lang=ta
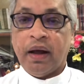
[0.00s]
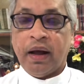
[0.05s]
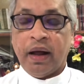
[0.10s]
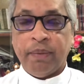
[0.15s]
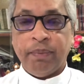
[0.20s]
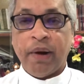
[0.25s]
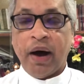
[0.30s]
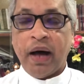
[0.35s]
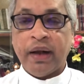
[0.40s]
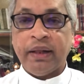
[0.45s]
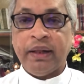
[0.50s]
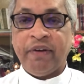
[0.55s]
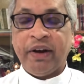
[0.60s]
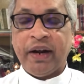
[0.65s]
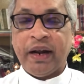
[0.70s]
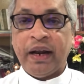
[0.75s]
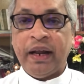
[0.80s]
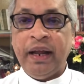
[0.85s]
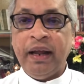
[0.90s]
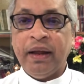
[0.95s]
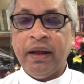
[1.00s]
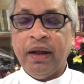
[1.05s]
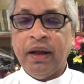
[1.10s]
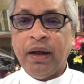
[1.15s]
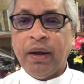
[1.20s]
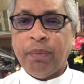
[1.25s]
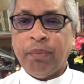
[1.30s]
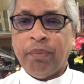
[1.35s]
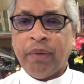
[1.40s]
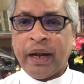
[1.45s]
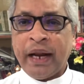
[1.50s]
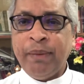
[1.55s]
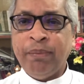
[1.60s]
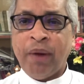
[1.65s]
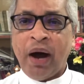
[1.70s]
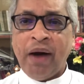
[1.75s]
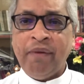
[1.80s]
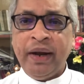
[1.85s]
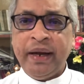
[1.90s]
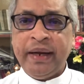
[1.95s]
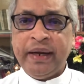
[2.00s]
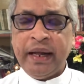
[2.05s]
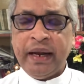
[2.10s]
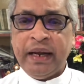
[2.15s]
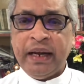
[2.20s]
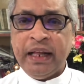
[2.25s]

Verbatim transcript: அன்பார்ந்தவர்களே மறை மாவட்ட